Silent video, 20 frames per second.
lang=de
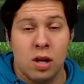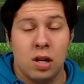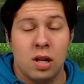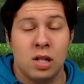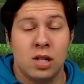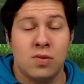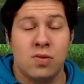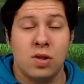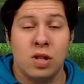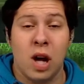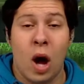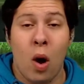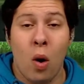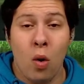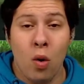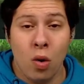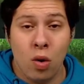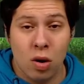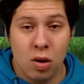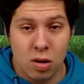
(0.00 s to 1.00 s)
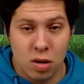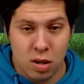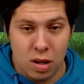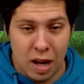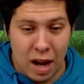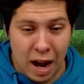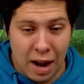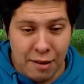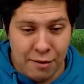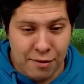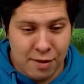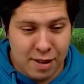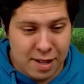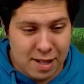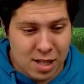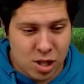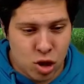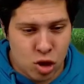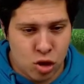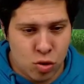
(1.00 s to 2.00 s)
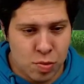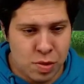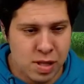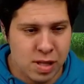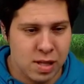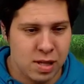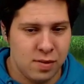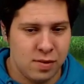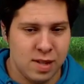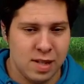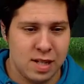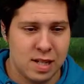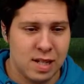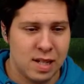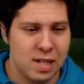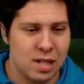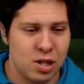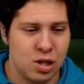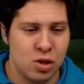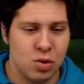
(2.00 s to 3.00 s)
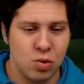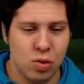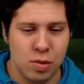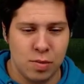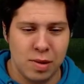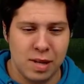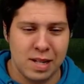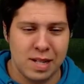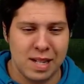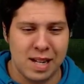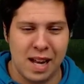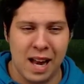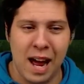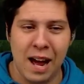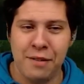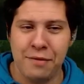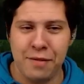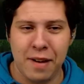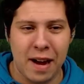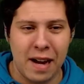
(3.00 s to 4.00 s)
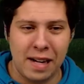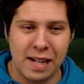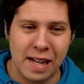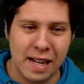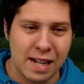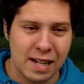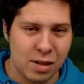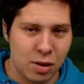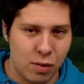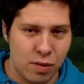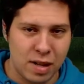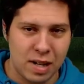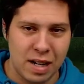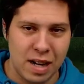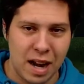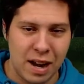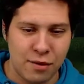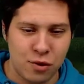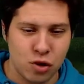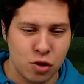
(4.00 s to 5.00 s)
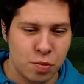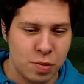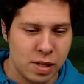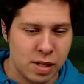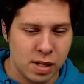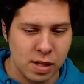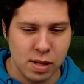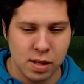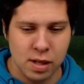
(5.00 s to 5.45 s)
Es wird auch live jetzt gespielt. Hier, wie ihr seht, ich suche mir jetzt live einen Gegner und werde live spielen.